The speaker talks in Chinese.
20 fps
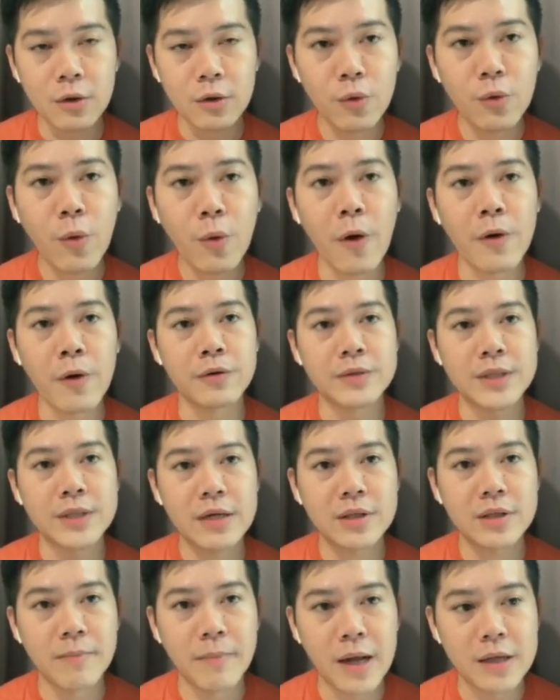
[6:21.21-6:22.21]
如果有
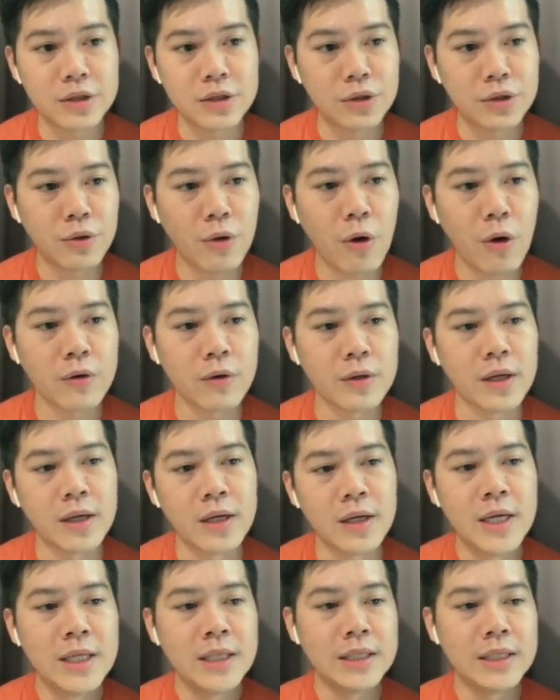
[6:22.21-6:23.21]
造成 margin call 呢，